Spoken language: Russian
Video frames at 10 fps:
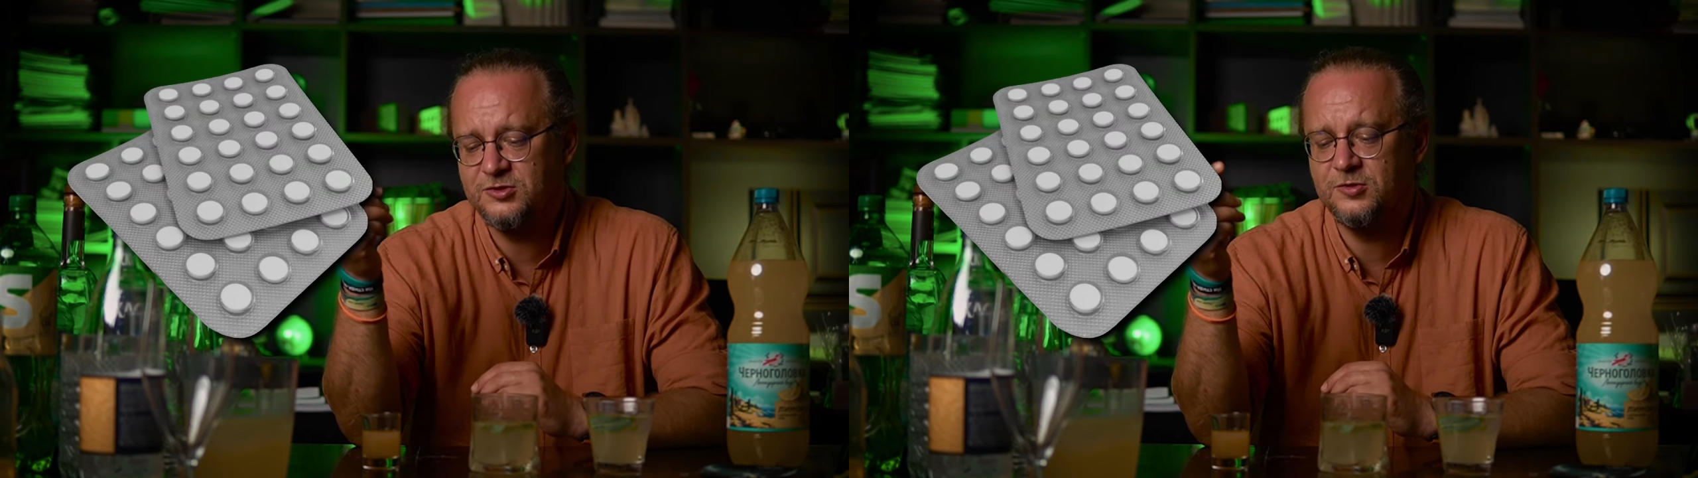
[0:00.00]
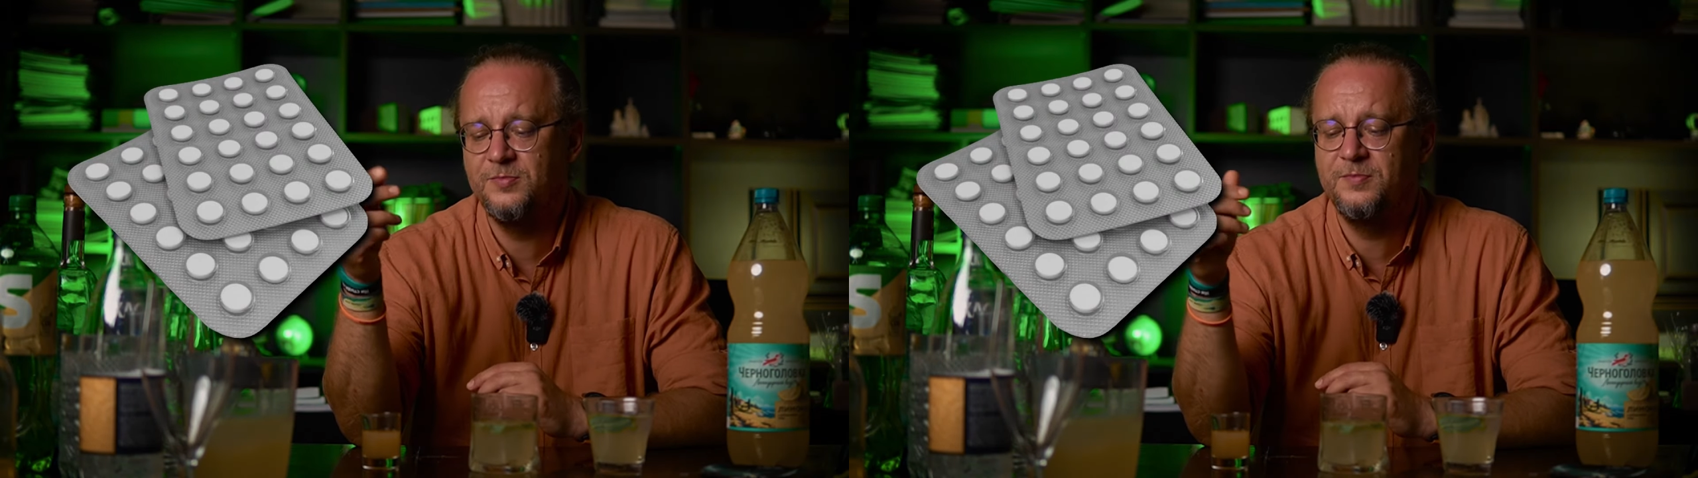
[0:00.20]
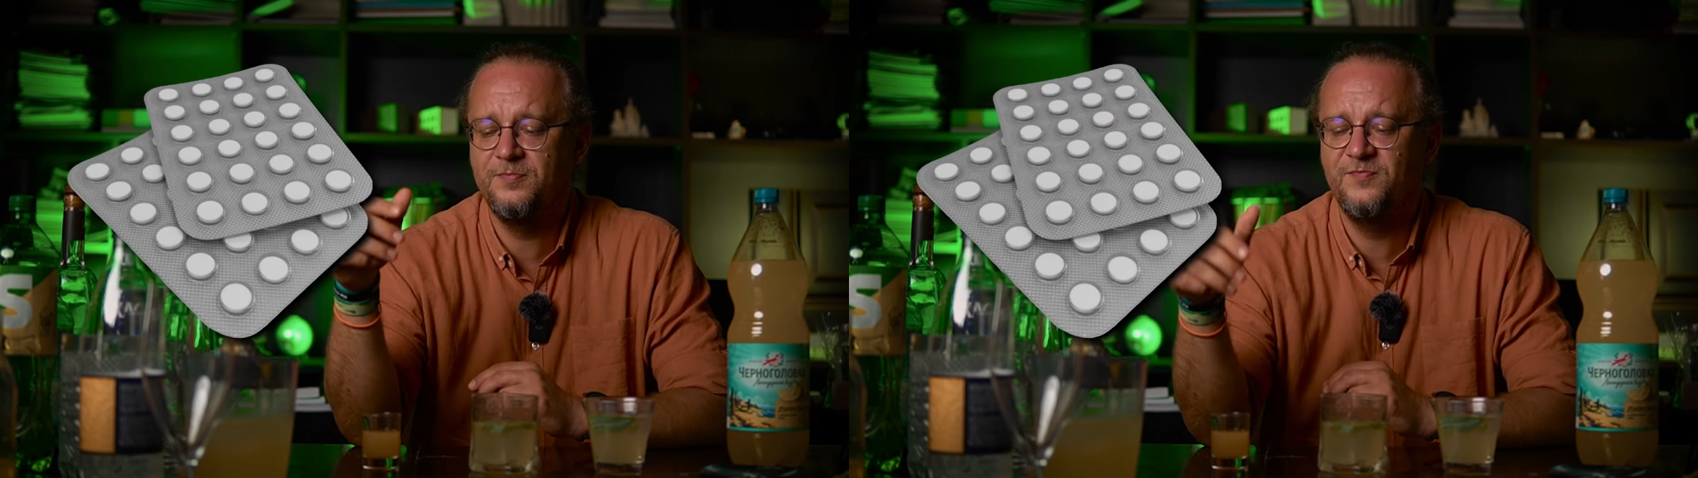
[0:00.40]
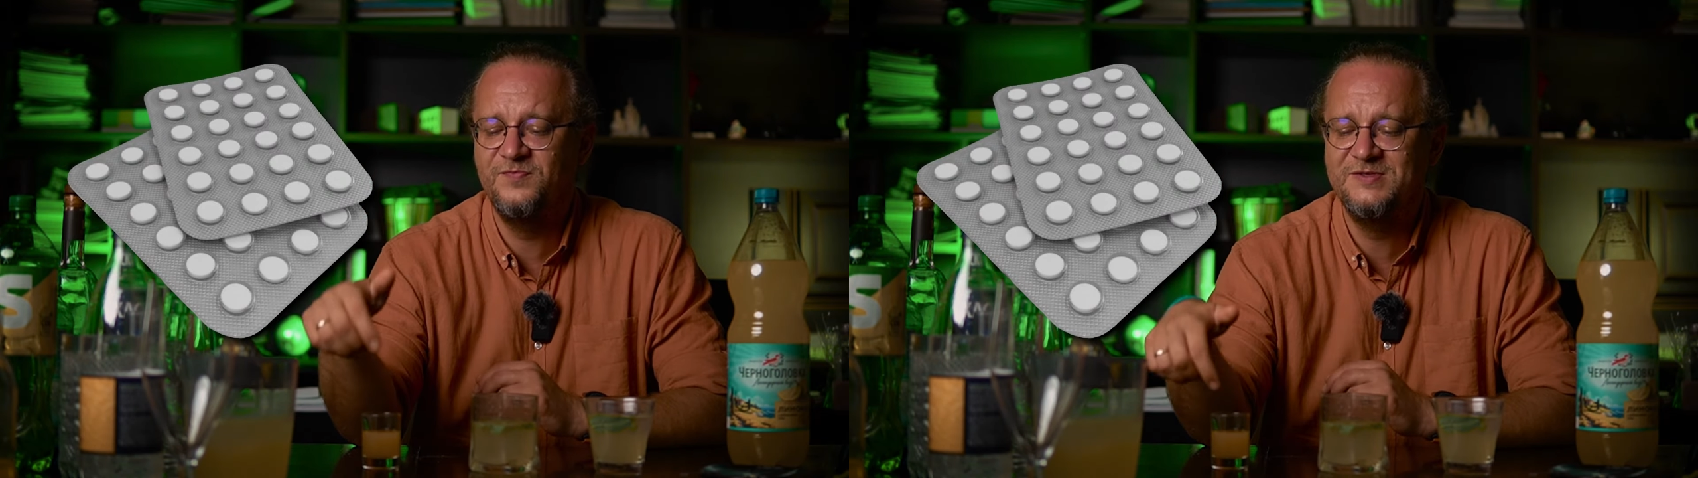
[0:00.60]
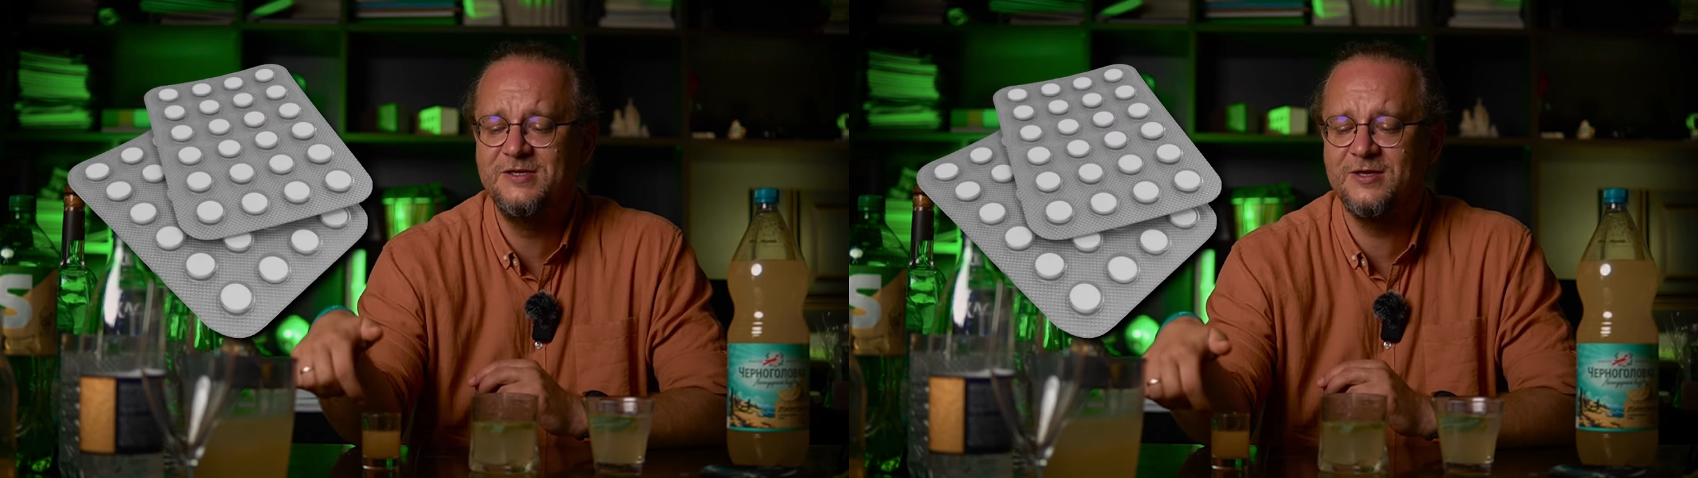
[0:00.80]
чтобы
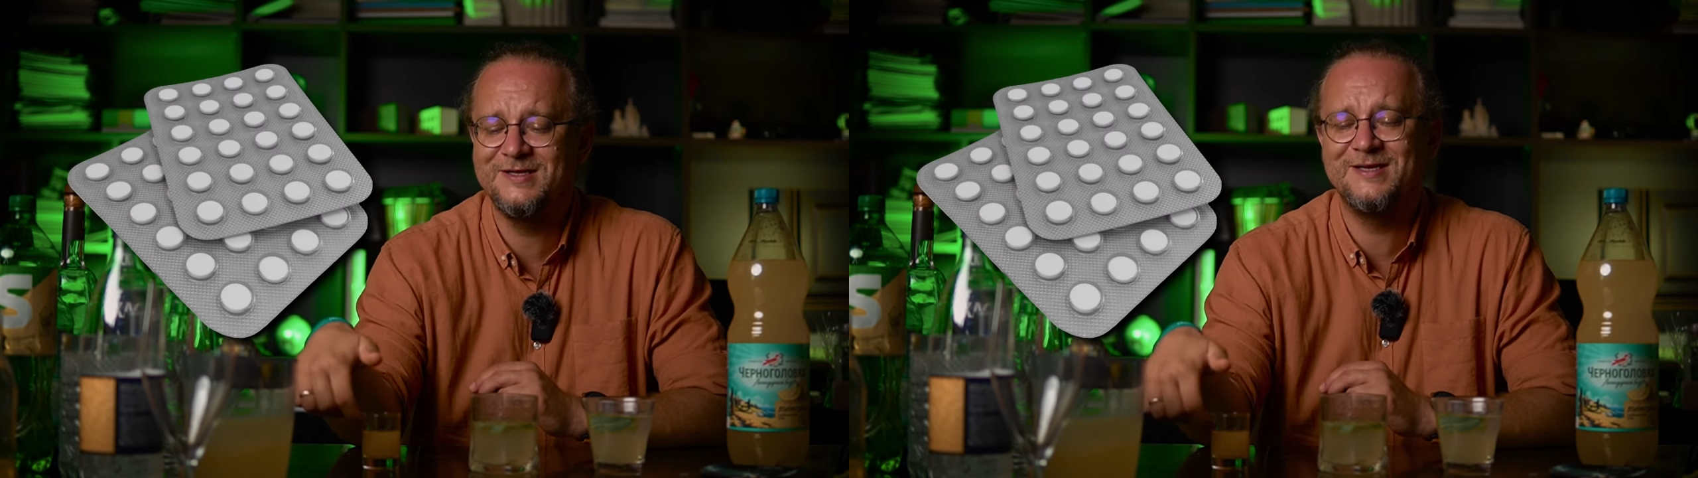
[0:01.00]
сделать